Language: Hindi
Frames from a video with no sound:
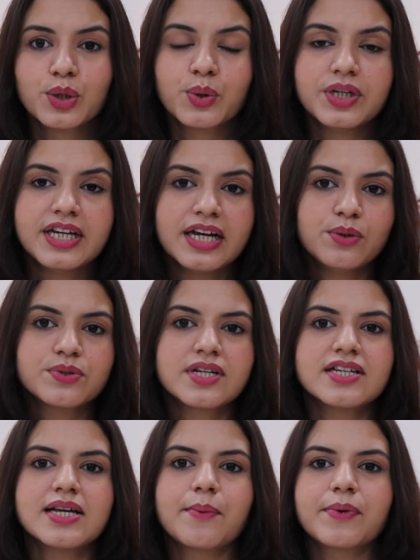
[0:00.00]
तो ये
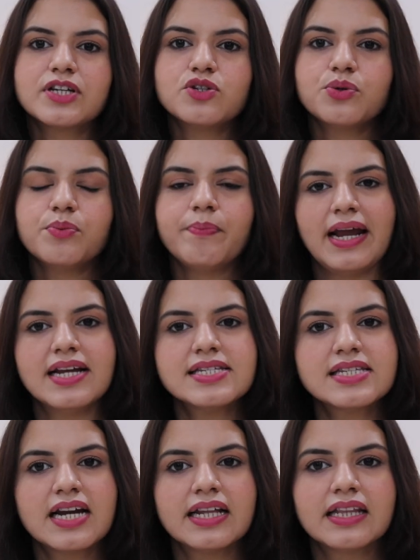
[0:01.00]
डोसाज आपके जो
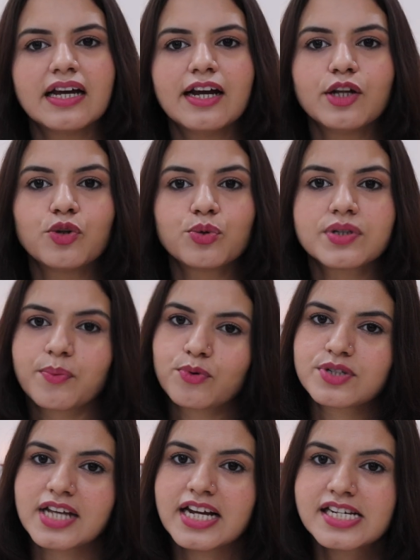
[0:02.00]
बैलेंस रहते हैं तो
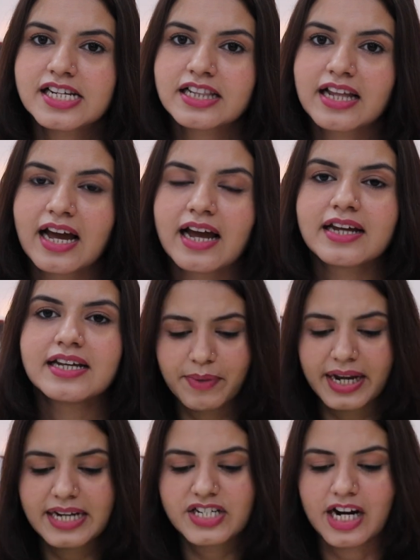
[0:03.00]
सबको सही चलता है
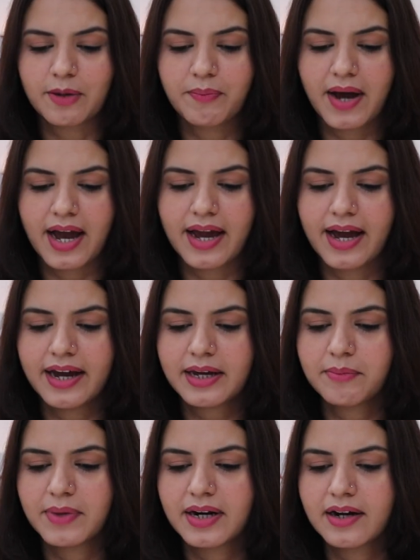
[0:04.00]
मेरे चार्ट में आया है
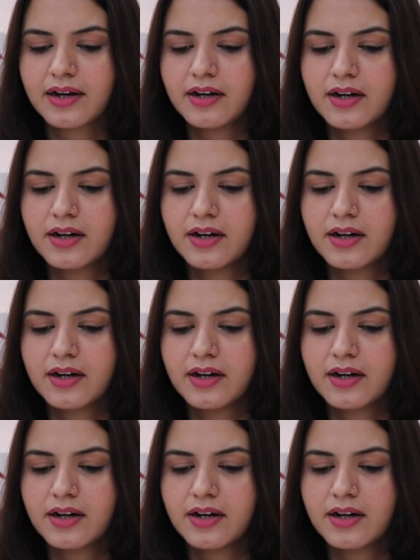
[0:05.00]
कि मेरा